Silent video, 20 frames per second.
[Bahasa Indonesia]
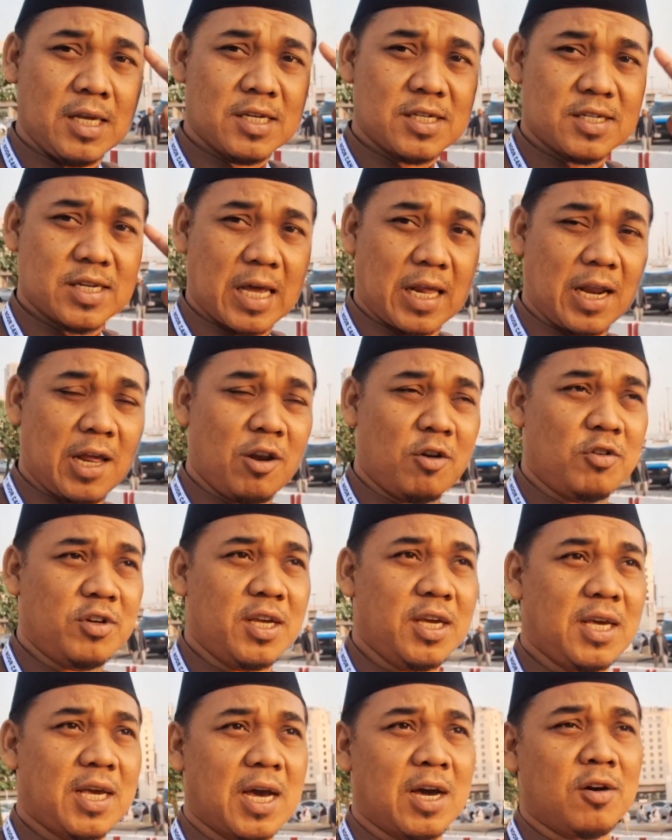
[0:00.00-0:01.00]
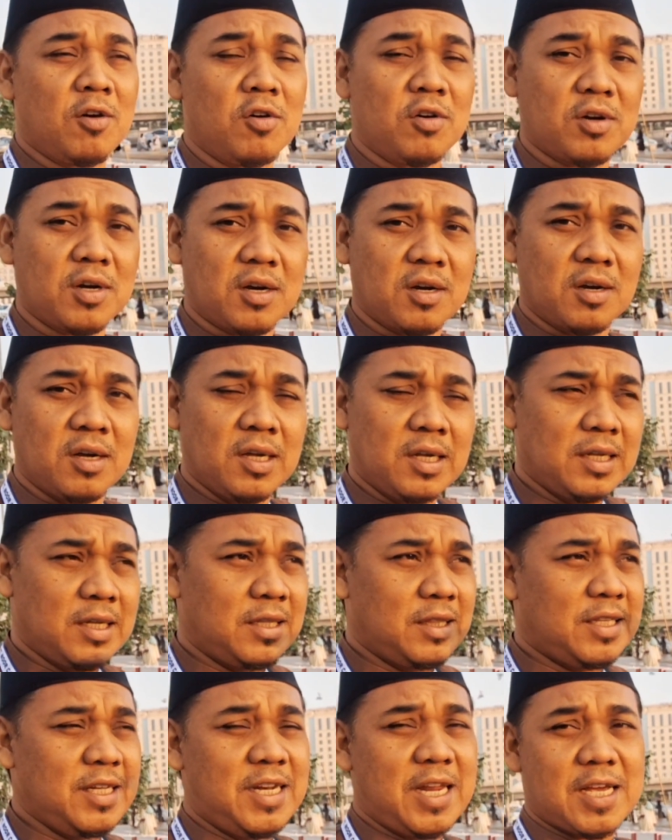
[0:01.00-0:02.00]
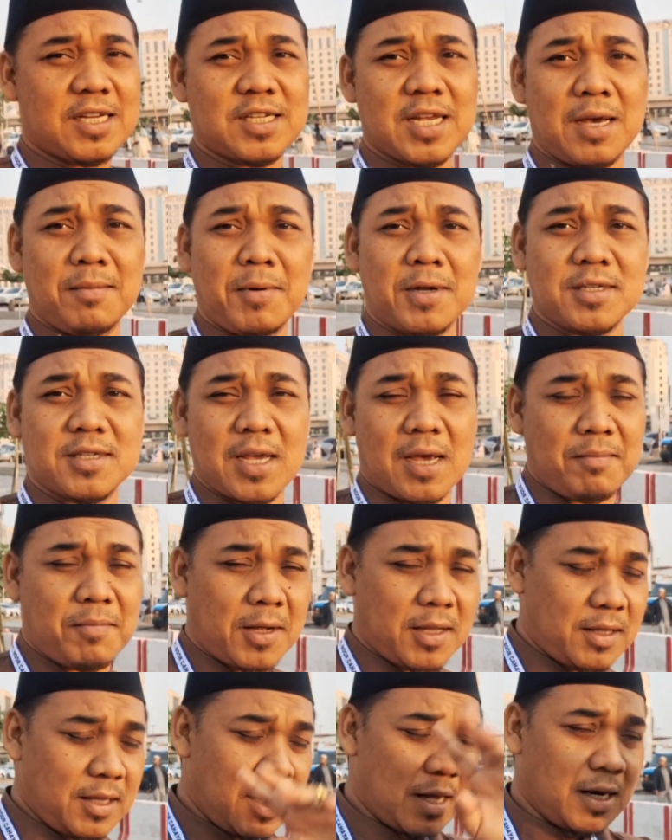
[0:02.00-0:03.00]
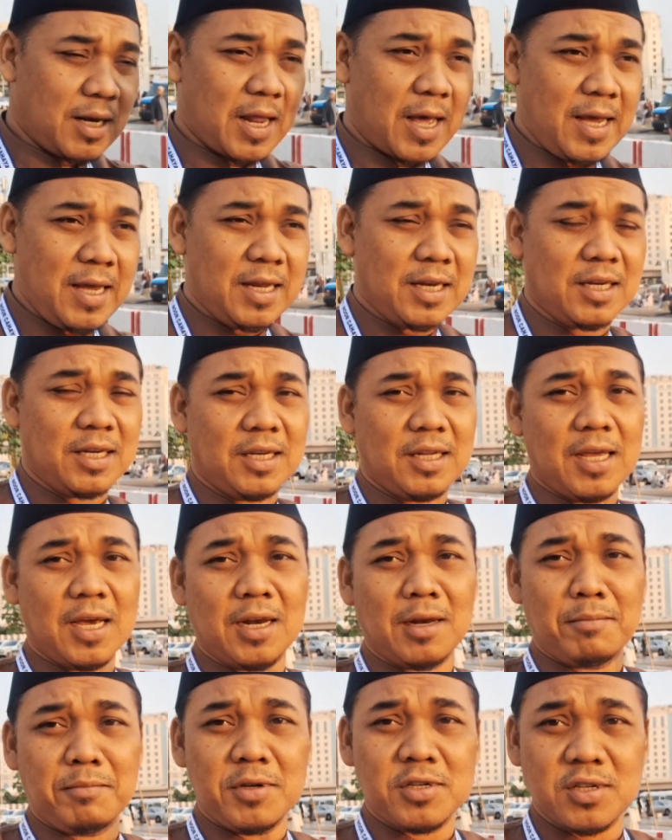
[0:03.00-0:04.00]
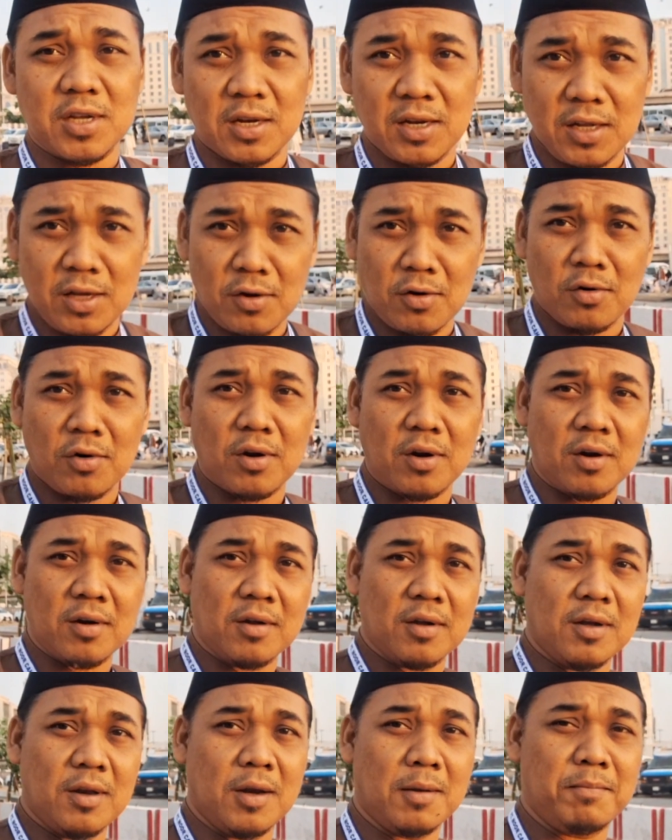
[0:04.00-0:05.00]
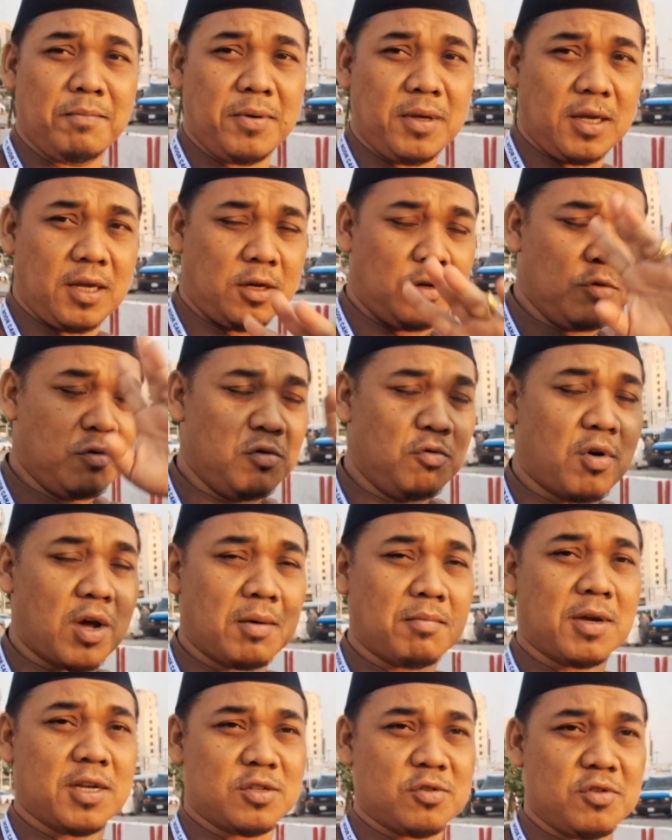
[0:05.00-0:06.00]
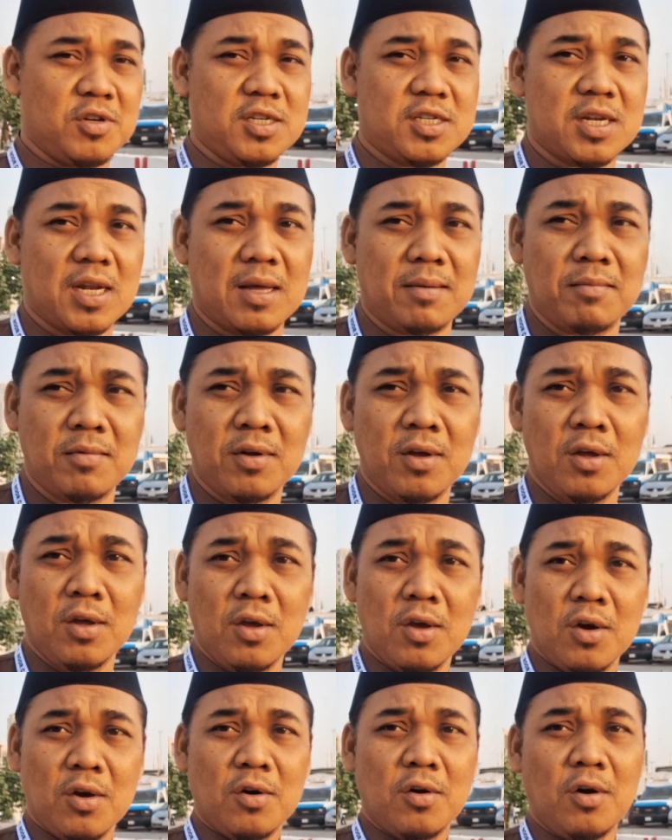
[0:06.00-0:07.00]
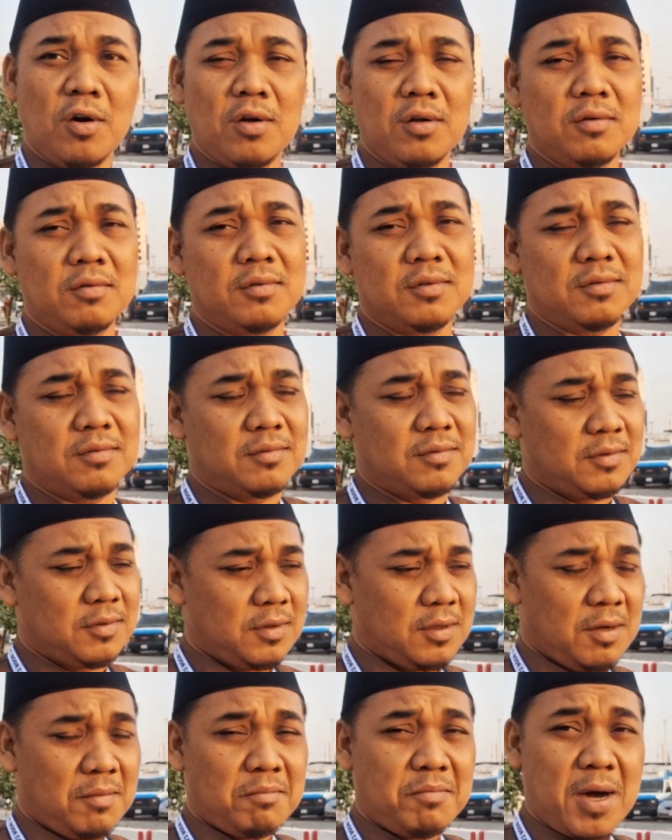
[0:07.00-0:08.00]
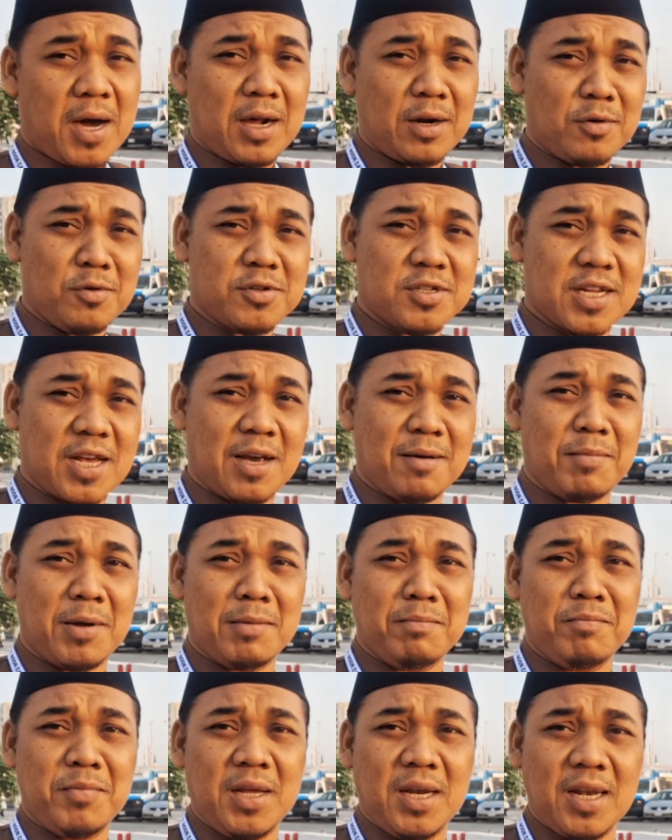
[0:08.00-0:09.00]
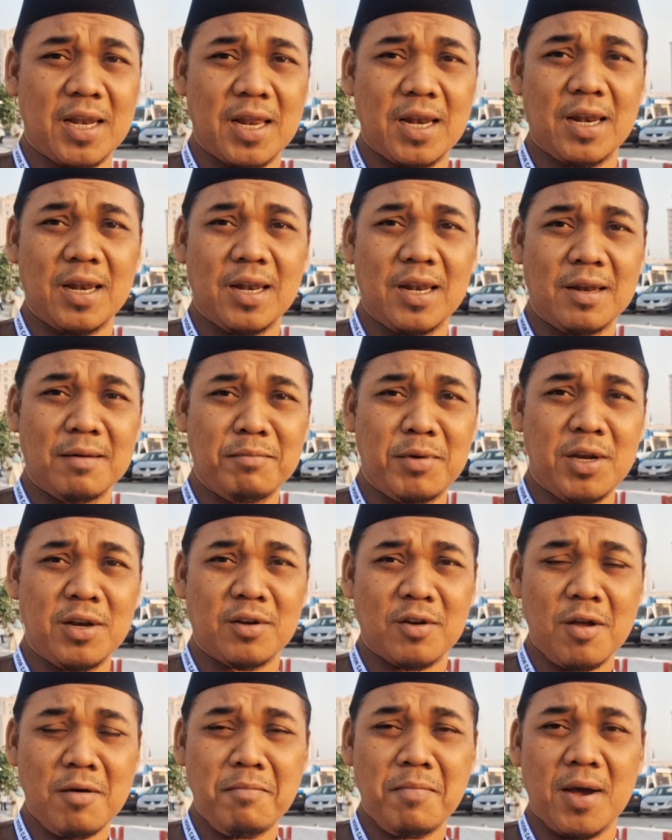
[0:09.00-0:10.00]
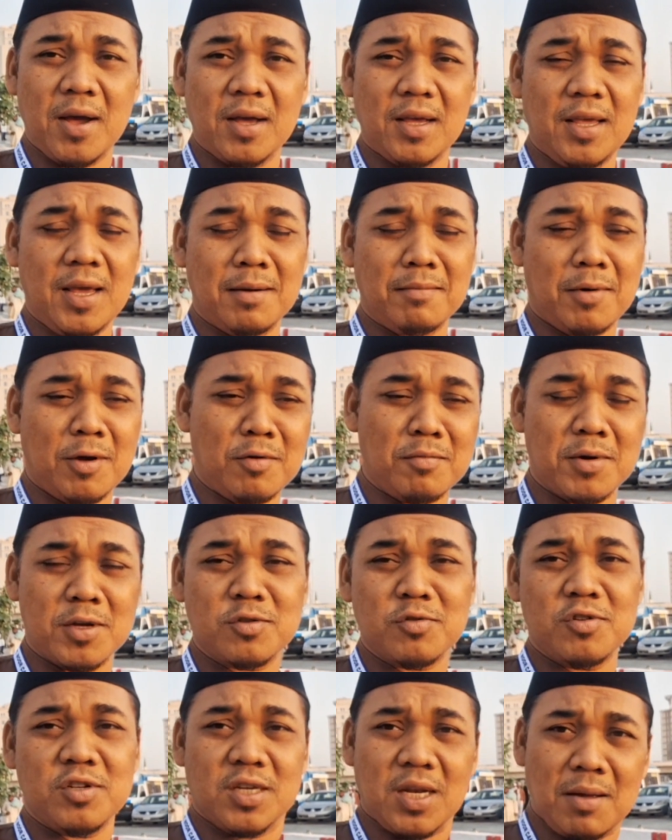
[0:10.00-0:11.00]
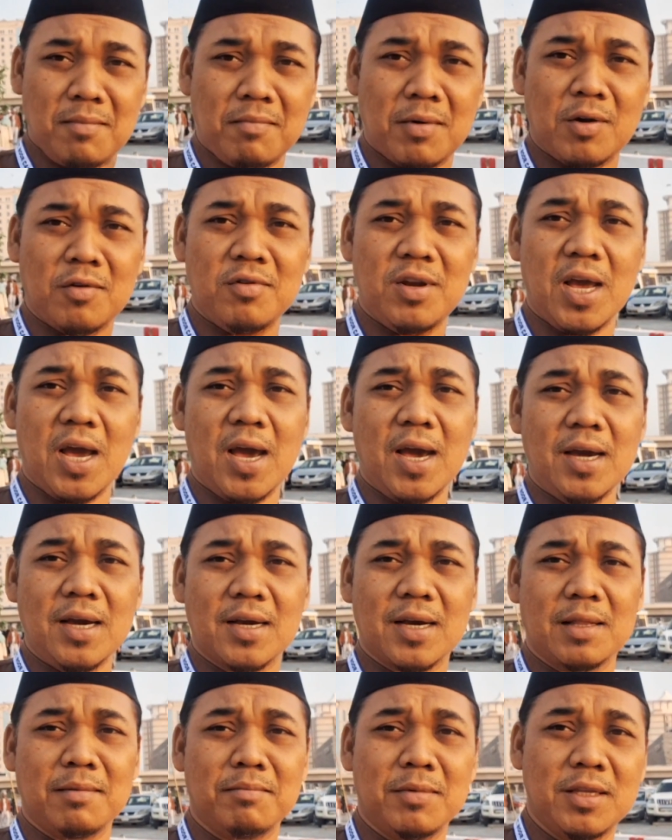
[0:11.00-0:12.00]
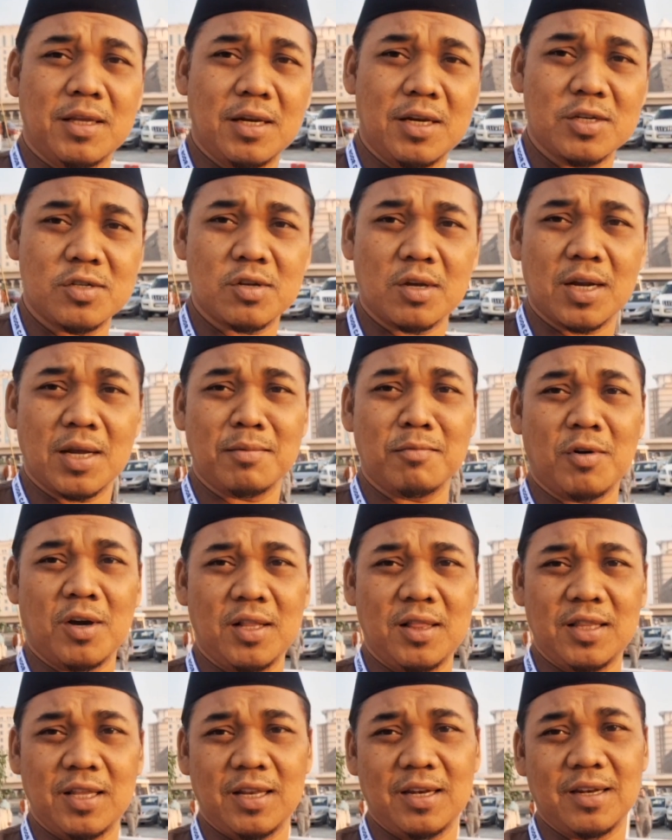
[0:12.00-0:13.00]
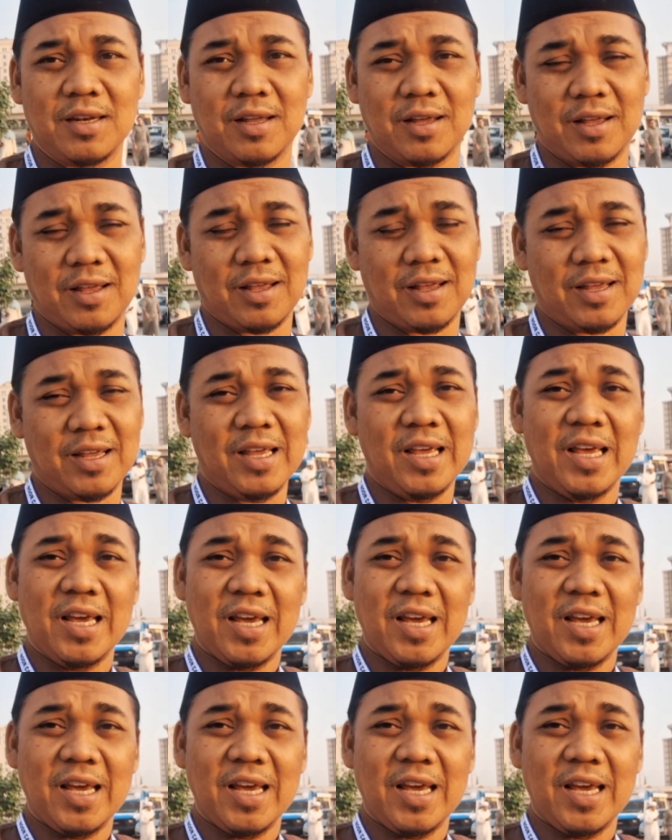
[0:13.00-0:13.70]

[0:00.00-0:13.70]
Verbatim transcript: secara logika kok tidak sahabat-sahabat yang lain yang lebih senior, lebih duluan masuk Islam, kok baru sahabat Bilal bin Rabah yang baru masuk Islam baru diangkat menjadi seorang muadzin. Nah,